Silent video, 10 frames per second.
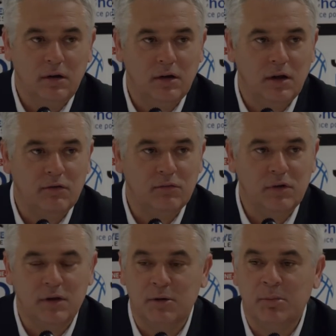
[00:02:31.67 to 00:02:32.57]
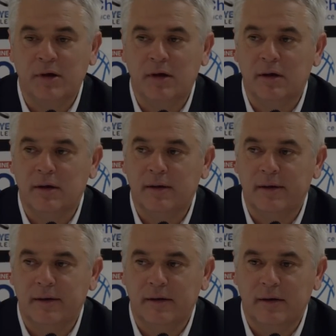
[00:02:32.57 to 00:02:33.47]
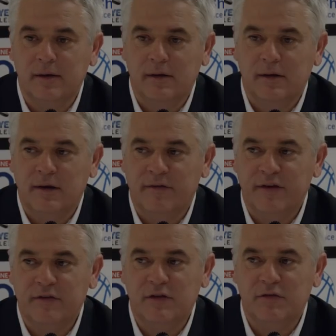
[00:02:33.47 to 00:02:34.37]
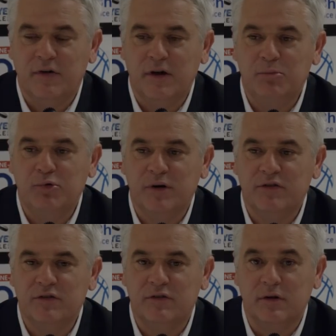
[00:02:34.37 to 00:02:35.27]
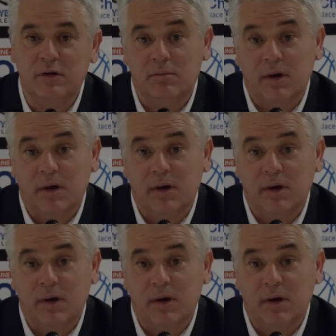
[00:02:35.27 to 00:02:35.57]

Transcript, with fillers: les garçons qui étaient prêts à à faire ce qu'il fallait pour exister.